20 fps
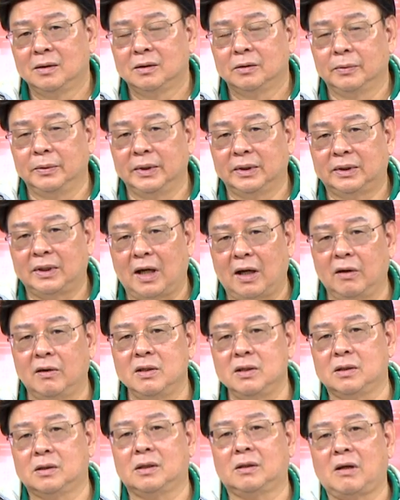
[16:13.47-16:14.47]
对，台
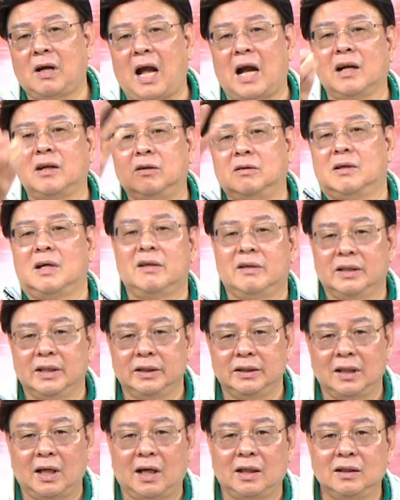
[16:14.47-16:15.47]
湾是喊口号而
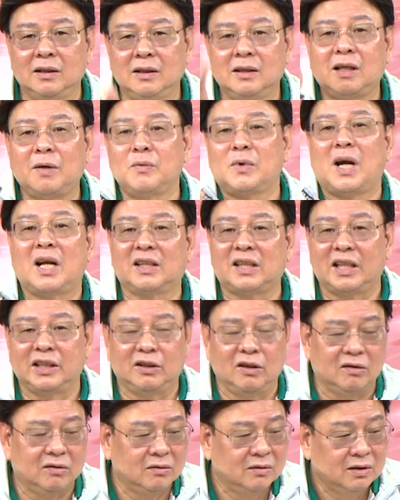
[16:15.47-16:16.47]
已啊，你干嘛刚台
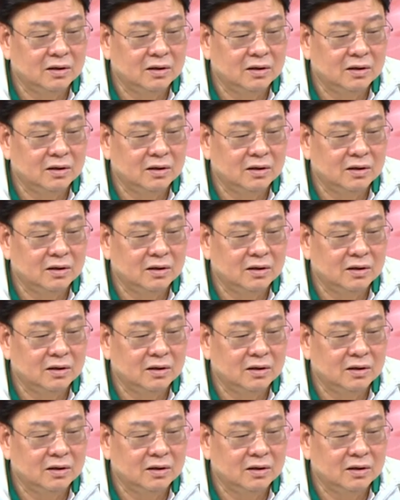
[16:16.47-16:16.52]
独？